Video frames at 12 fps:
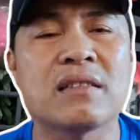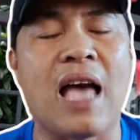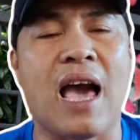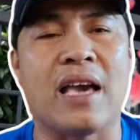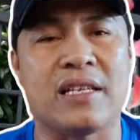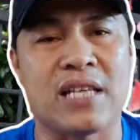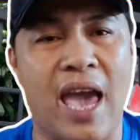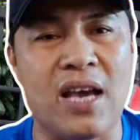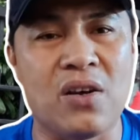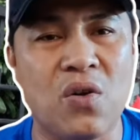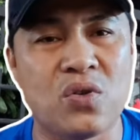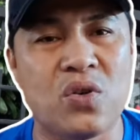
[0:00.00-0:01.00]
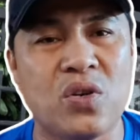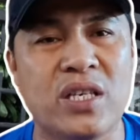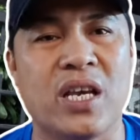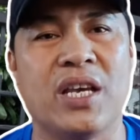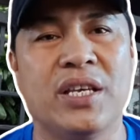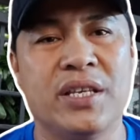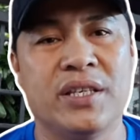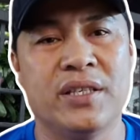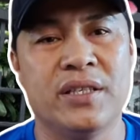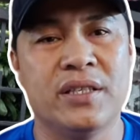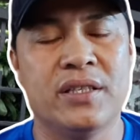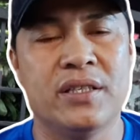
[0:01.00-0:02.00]
tài sản cô chú anh chị
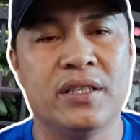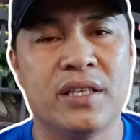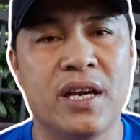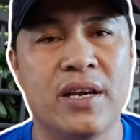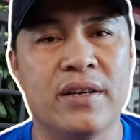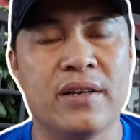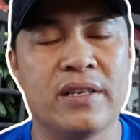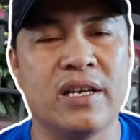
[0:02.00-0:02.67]
đó.